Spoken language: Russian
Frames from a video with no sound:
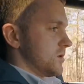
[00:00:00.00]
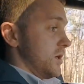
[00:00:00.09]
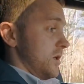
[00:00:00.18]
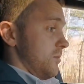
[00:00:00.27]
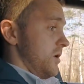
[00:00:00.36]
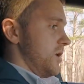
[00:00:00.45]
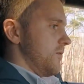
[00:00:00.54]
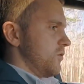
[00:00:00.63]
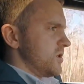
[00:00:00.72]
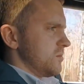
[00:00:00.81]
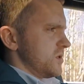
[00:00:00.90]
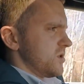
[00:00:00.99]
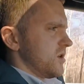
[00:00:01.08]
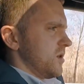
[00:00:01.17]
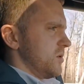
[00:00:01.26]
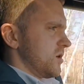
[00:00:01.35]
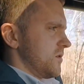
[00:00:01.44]
Кстати, мы едем 80
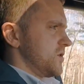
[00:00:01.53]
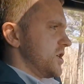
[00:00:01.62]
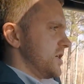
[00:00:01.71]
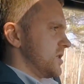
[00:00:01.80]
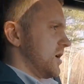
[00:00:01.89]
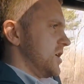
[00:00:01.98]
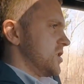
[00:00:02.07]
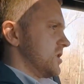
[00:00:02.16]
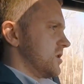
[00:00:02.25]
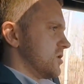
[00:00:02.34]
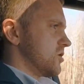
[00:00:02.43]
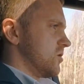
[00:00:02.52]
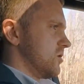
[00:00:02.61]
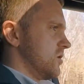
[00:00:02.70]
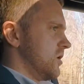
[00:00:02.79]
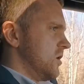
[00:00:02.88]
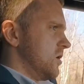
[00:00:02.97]
км в час, окажется,
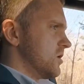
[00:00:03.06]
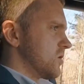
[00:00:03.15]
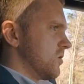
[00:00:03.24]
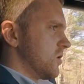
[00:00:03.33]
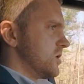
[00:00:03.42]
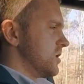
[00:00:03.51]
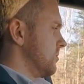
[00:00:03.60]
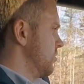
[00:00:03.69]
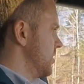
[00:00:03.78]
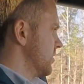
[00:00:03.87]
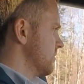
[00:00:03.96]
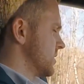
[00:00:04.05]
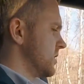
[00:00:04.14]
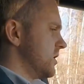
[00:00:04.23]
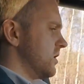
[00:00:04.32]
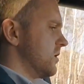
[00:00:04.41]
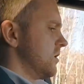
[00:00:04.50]
что скорость не более
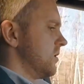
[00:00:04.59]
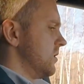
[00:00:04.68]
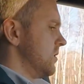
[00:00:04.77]
20.